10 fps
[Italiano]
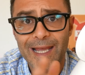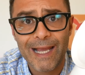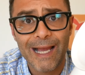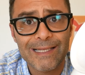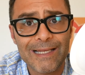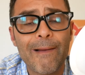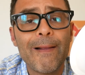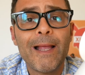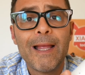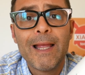a casa.
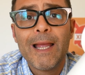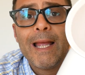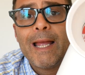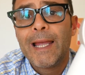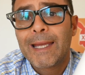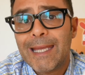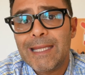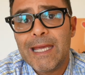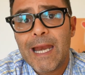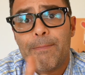Che
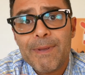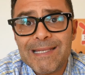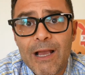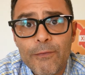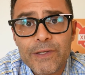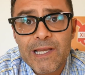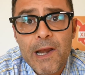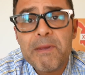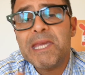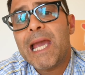dire, pensavo fosse
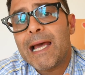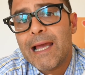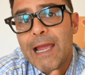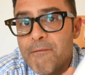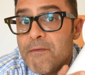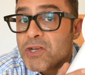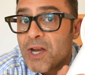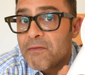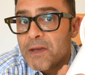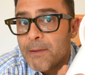una minchiata e invece
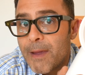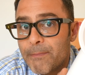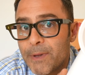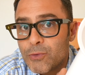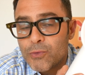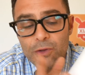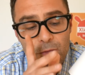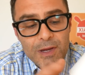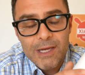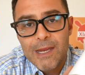alla fine mi è piaciuto,
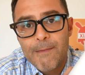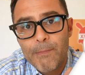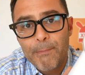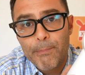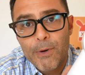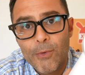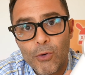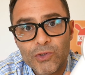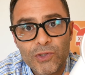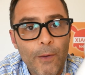quindi
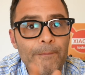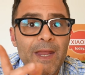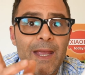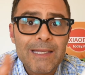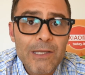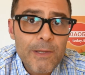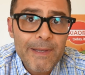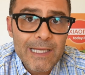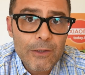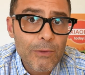promosso. Se ho
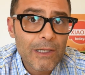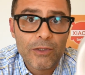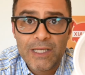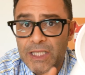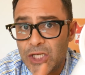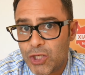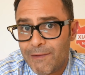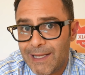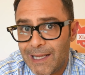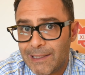dimenticato qualcosa, se
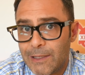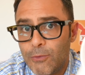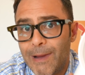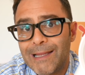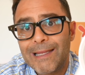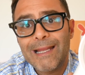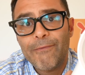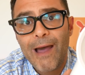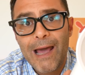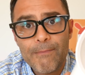avete altre domande da
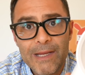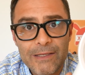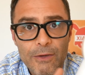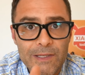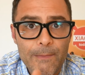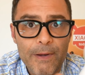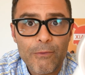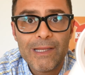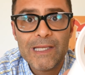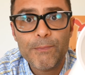farmi, sono sempre
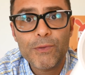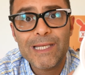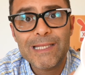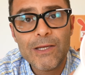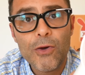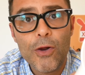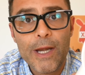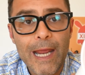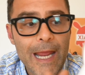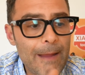qui a
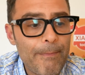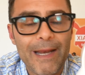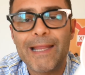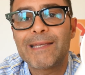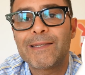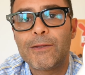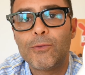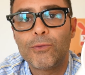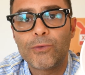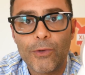disposizione. Per adesso è
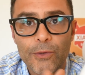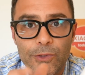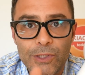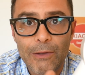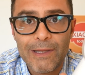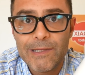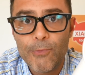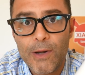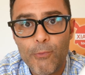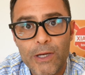tutto. Ciao da
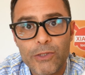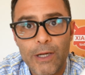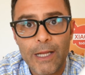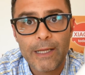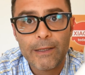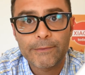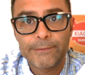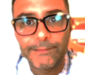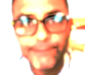Simone, buona giornata.